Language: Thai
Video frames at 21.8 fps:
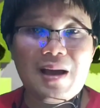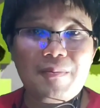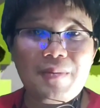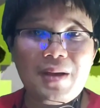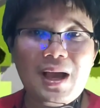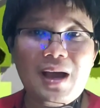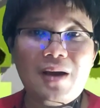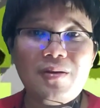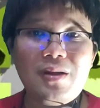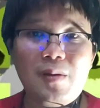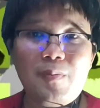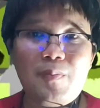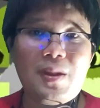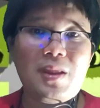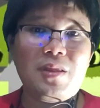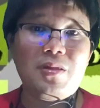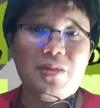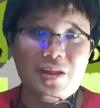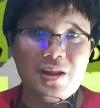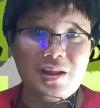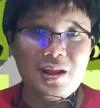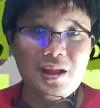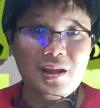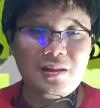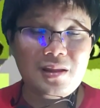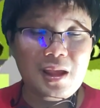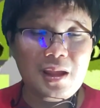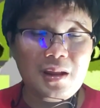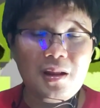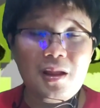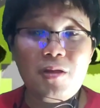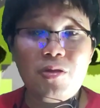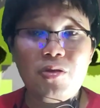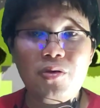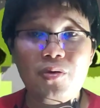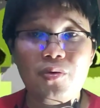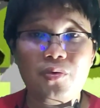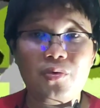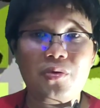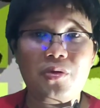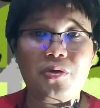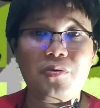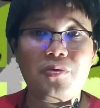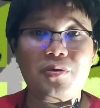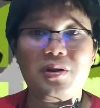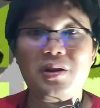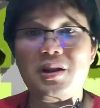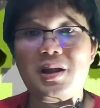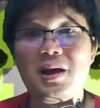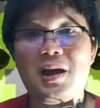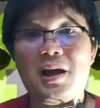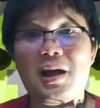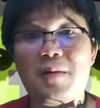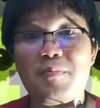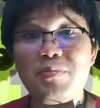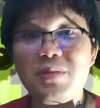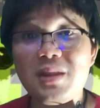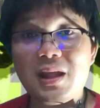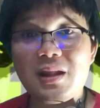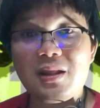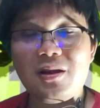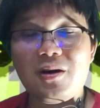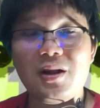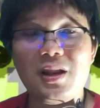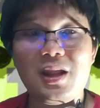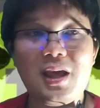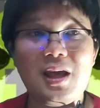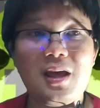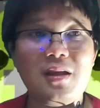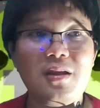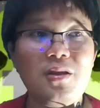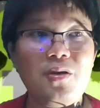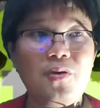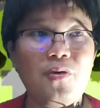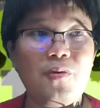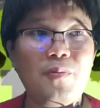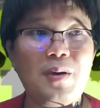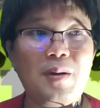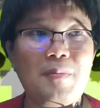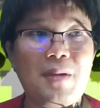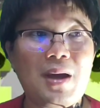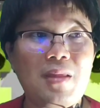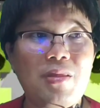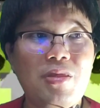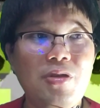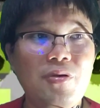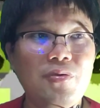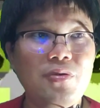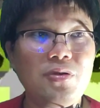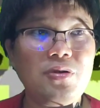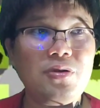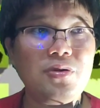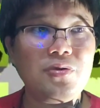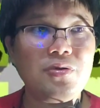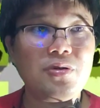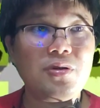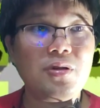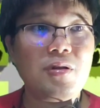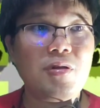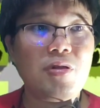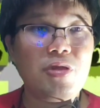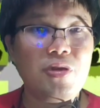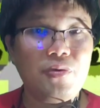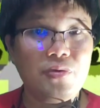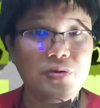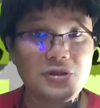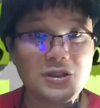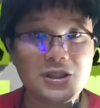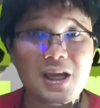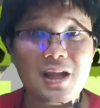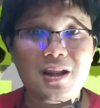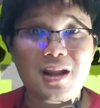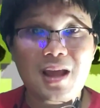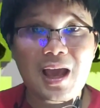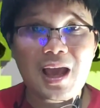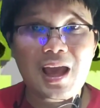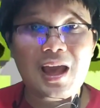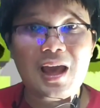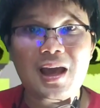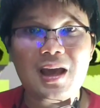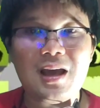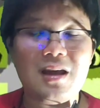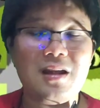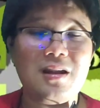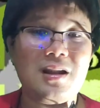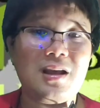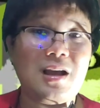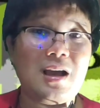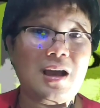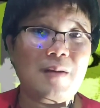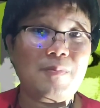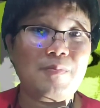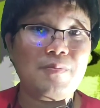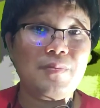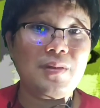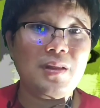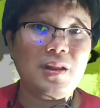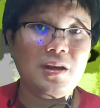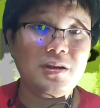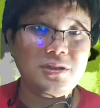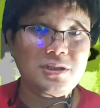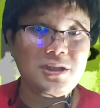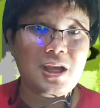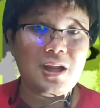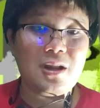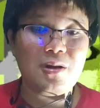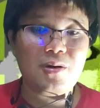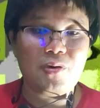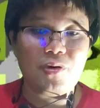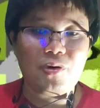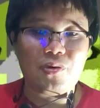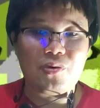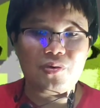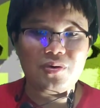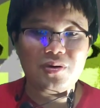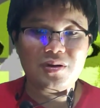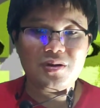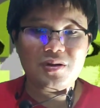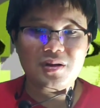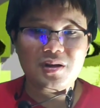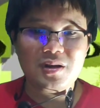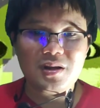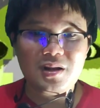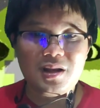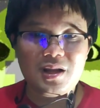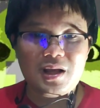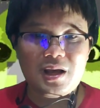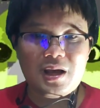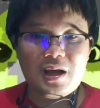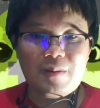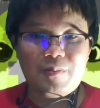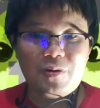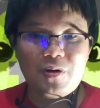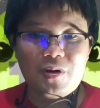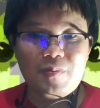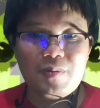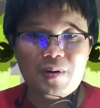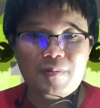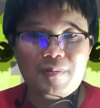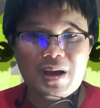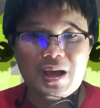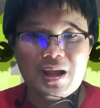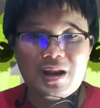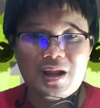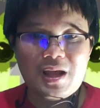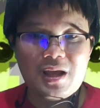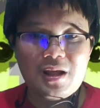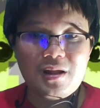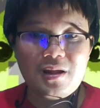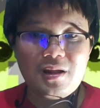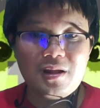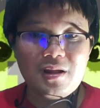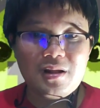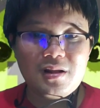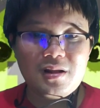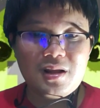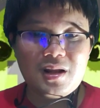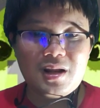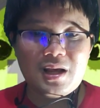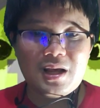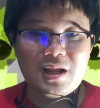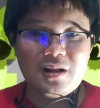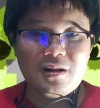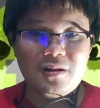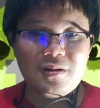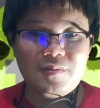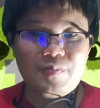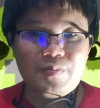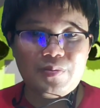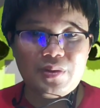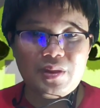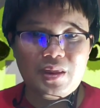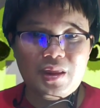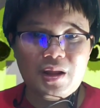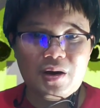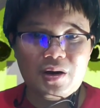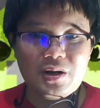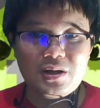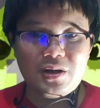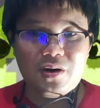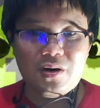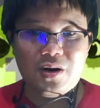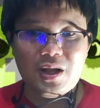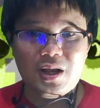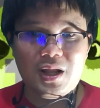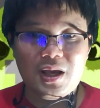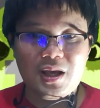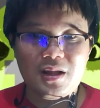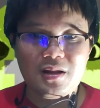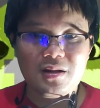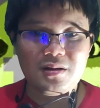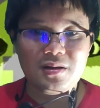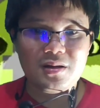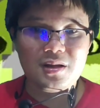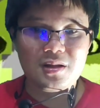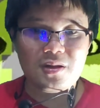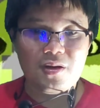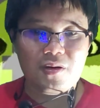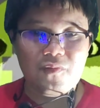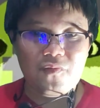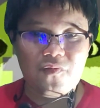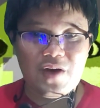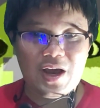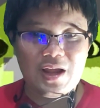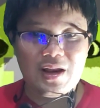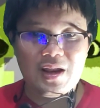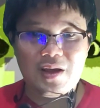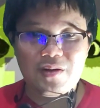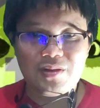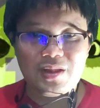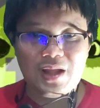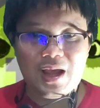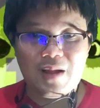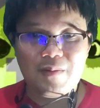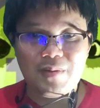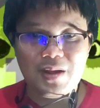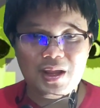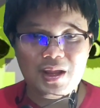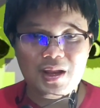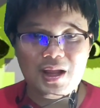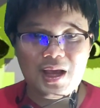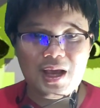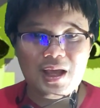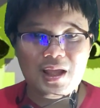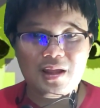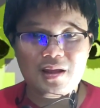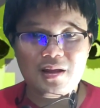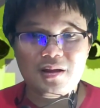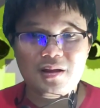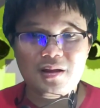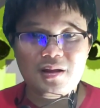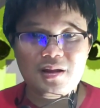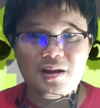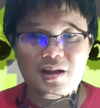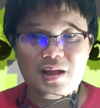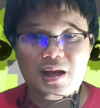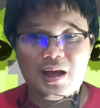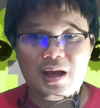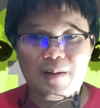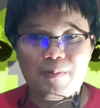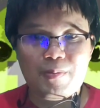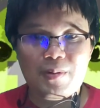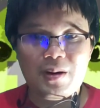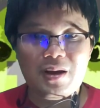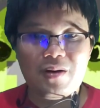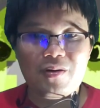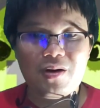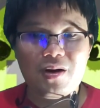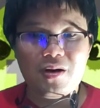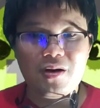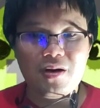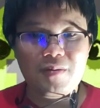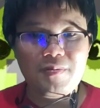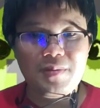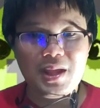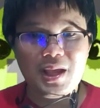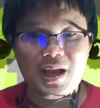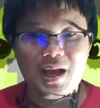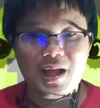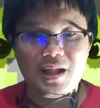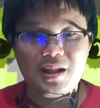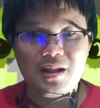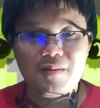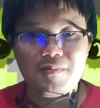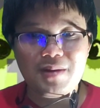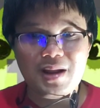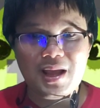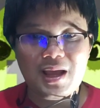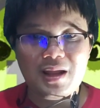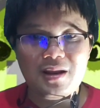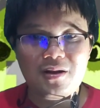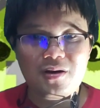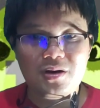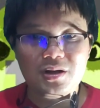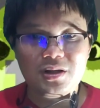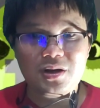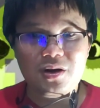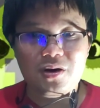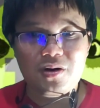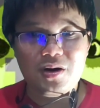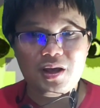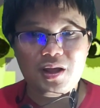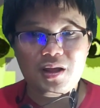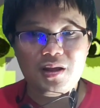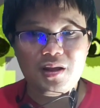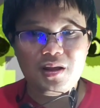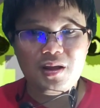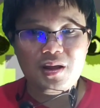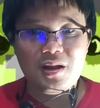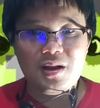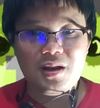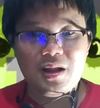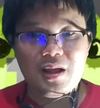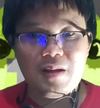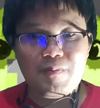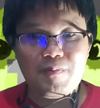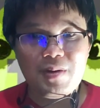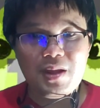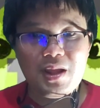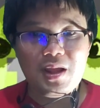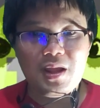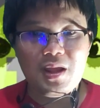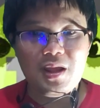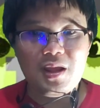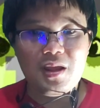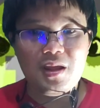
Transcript: 0.739 นี่เป็นสถิติที่สูงสุดนะครับ แต่ตอนนี้อยู่ประมาณ 0.075 นะครับ หรือ 76 นะครับ โดยประมาณนะฉะนั้นดอชคอยเนี่ยจะต้องฝ่าแนวต้านไปให้ได้นะครับ เราเขาก็มีการทำนายดอชคอยในปี